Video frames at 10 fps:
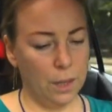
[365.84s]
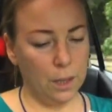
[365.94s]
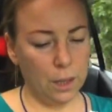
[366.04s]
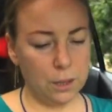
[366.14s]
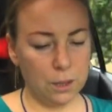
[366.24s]

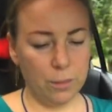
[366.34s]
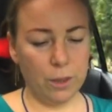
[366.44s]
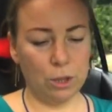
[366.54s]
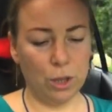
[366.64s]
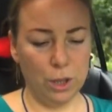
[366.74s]
Если
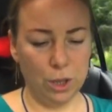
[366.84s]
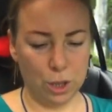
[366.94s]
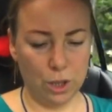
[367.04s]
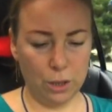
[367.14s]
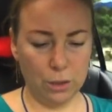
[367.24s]
снимаешь
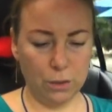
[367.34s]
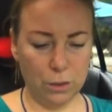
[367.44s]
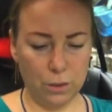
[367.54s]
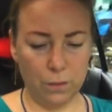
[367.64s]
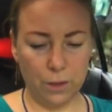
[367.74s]
штанишки,
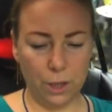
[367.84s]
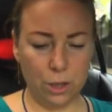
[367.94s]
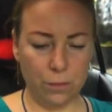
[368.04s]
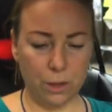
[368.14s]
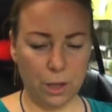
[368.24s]

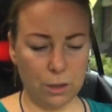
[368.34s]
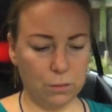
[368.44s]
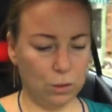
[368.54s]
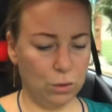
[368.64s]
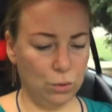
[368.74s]
плечи
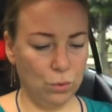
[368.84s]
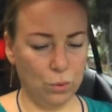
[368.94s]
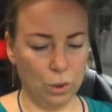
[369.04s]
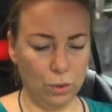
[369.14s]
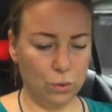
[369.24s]
вытягиваются
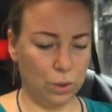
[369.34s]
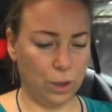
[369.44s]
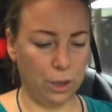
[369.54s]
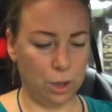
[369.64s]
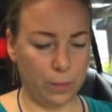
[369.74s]
дугой, не
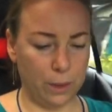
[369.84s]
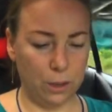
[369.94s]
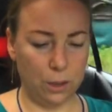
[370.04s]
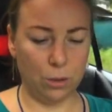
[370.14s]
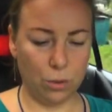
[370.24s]
усадишь.
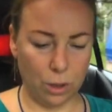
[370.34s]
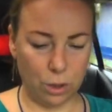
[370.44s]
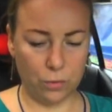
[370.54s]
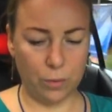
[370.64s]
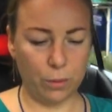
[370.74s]
Простите такое
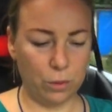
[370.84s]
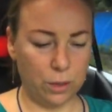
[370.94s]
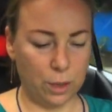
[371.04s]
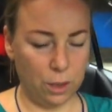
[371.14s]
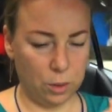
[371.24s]
количество вопросов,
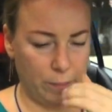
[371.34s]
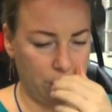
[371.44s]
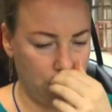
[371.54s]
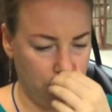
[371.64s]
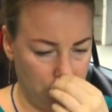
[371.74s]
заранее
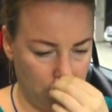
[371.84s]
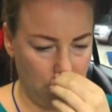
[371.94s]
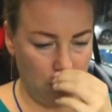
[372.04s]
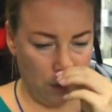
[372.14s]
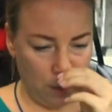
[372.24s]
спасибо.
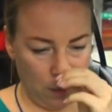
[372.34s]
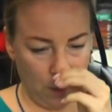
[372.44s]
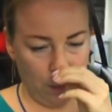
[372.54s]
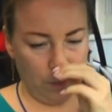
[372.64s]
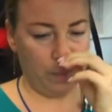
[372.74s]

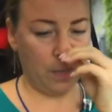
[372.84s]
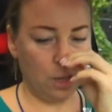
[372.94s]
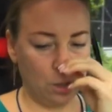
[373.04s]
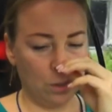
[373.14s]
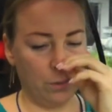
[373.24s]
Про
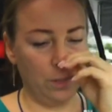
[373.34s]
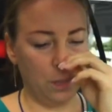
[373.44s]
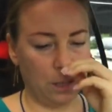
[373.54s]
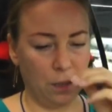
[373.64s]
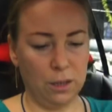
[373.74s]
горшок вы не
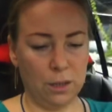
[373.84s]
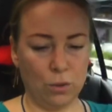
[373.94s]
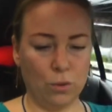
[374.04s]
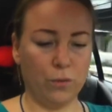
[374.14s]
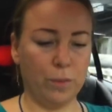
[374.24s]
задали
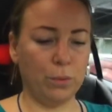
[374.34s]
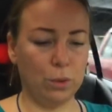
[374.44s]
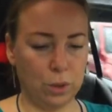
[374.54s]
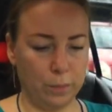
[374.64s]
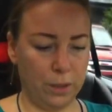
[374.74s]
никакого
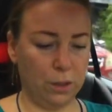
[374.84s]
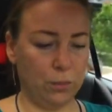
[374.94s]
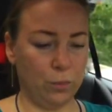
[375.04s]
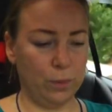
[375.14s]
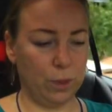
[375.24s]
вопроса,
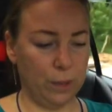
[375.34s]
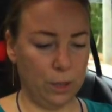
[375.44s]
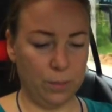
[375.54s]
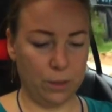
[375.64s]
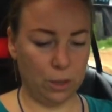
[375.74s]
поэтому
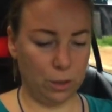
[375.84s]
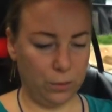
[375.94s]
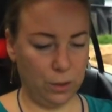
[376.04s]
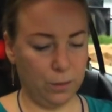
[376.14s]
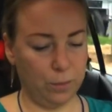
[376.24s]
посмотрите, пожалуйста,
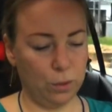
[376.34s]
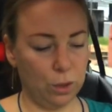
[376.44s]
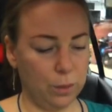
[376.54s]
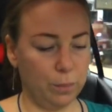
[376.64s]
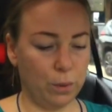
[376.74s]
все
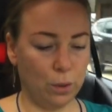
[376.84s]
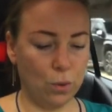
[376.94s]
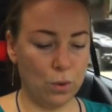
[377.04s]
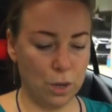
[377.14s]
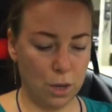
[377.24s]
вопросы
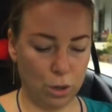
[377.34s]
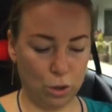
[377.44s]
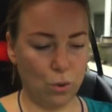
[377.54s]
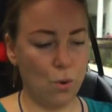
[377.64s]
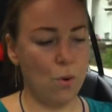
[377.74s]
про
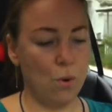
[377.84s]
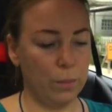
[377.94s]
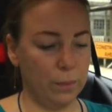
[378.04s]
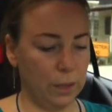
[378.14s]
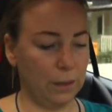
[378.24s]
горшок.
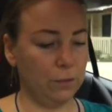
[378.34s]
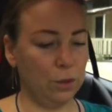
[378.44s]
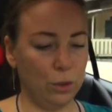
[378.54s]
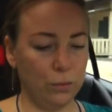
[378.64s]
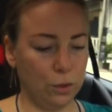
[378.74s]
Мы там
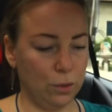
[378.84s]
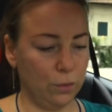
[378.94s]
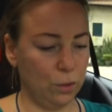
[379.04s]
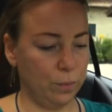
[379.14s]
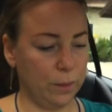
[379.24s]

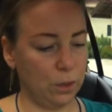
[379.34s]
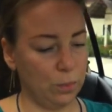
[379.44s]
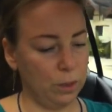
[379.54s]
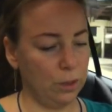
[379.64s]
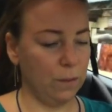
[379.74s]
все-все-все
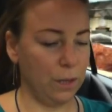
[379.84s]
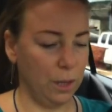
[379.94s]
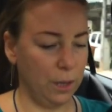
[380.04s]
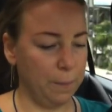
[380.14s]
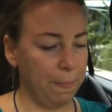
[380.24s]
подробно
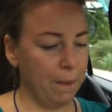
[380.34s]
говорили.